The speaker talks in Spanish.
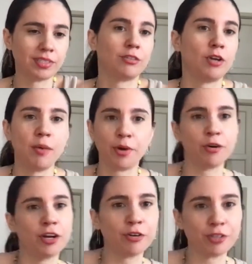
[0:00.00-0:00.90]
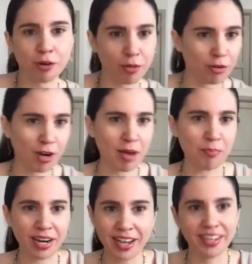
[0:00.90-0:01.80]
Esas son las mejores cosas cuando uno la
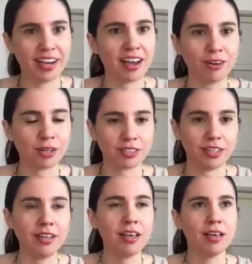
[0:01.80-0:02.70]
espera y llega algo así